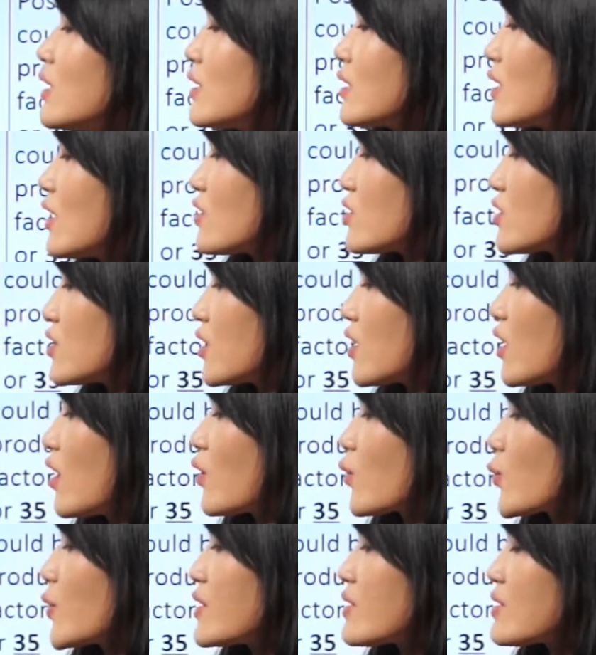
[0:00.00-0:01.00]
定呢是一个
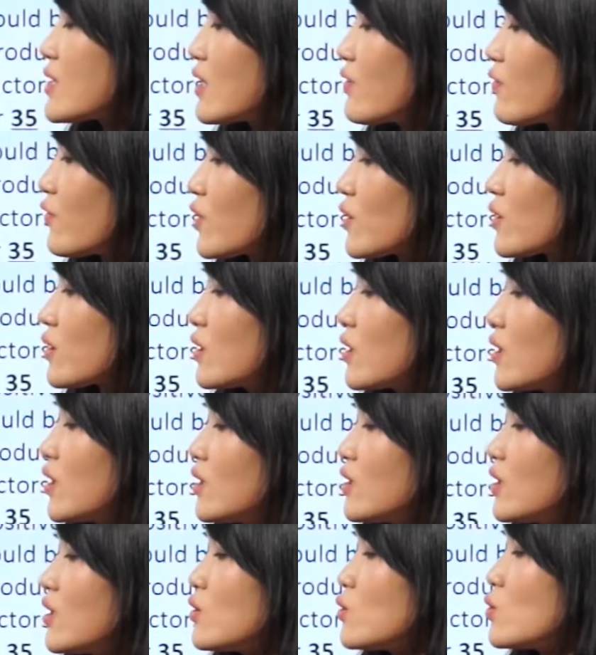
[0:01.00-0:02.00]
receiver。
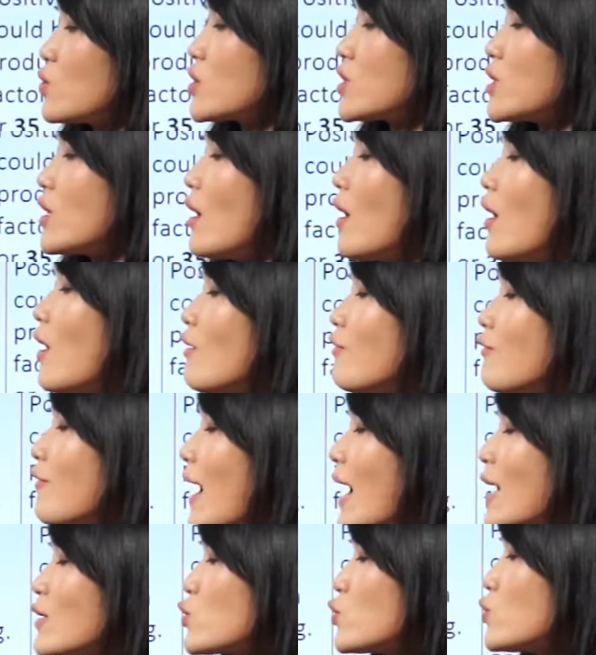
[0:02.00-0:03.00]
那就是
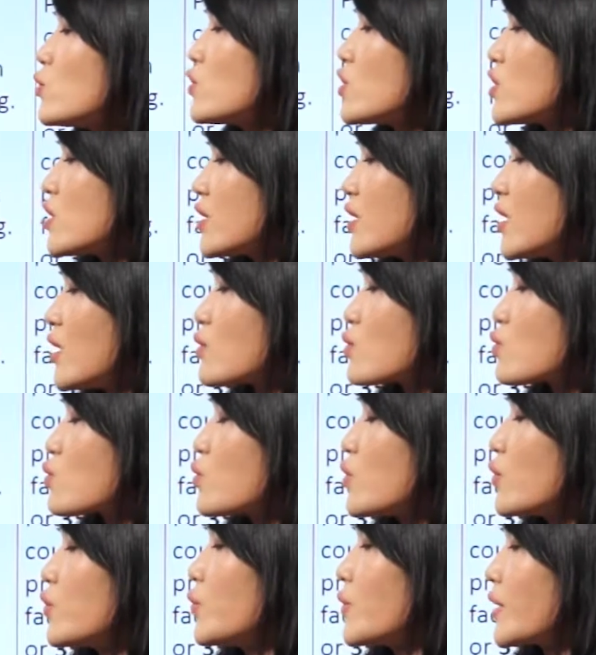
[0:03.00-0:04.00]
发出者呢
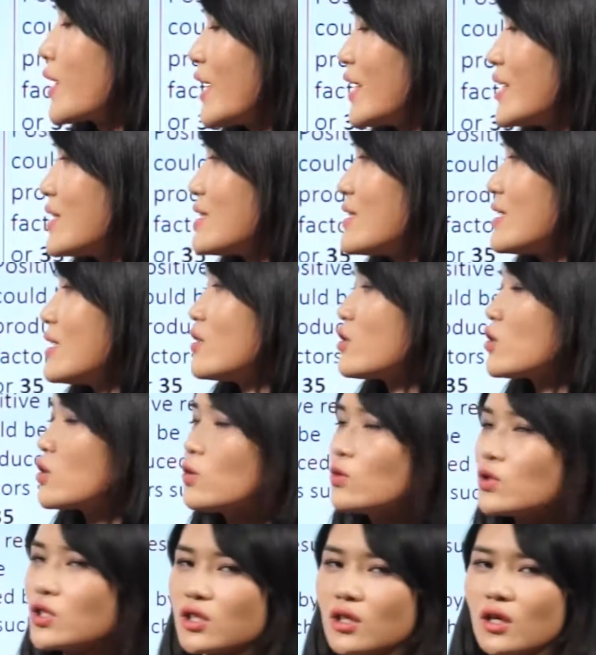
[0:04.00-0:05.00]
作用给接
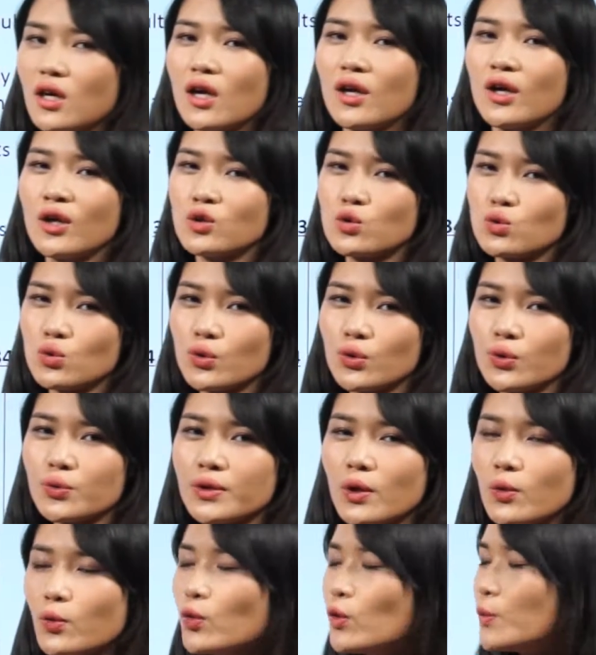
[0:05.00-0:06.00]
收者作用
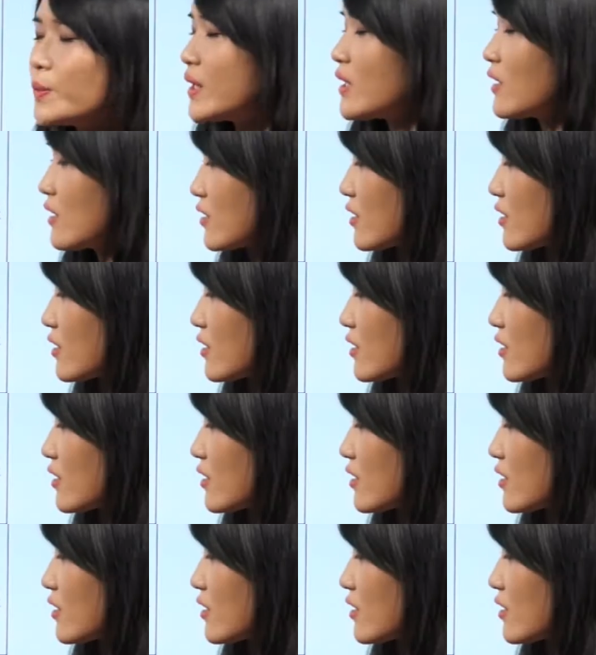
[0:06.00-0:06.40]
的物品